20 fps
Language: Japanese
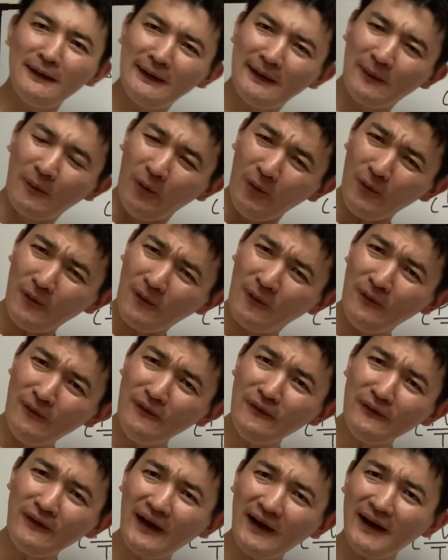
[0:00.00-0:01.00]
今
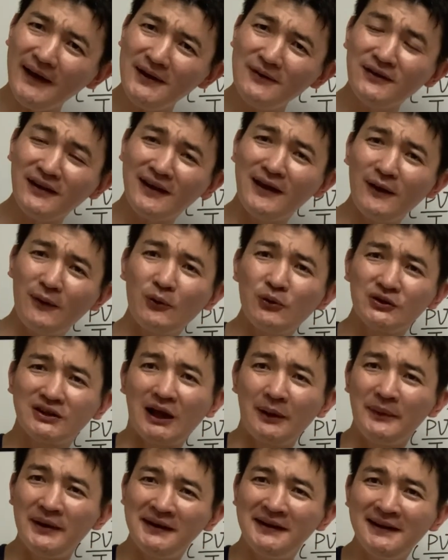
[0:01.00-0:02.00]
回は結構
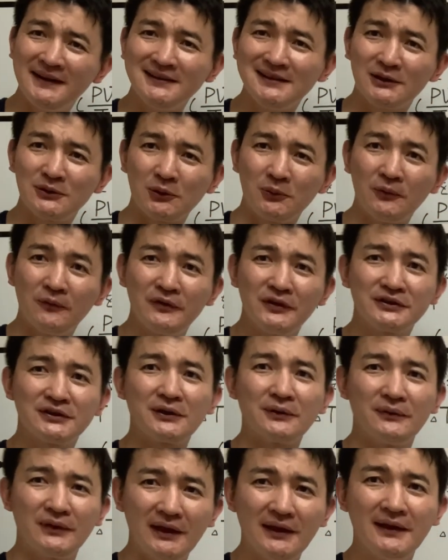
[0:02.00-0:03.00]
ためになったと思うんですけ
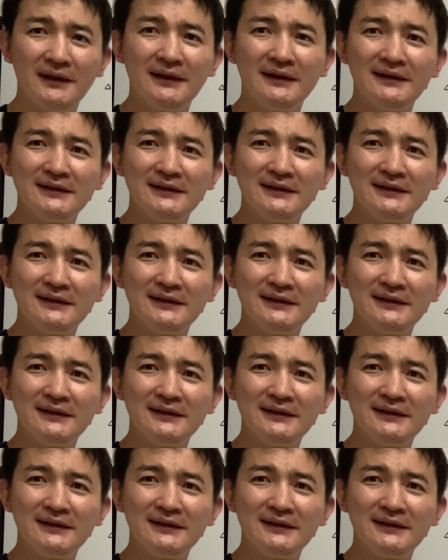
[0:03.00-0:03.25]
どね。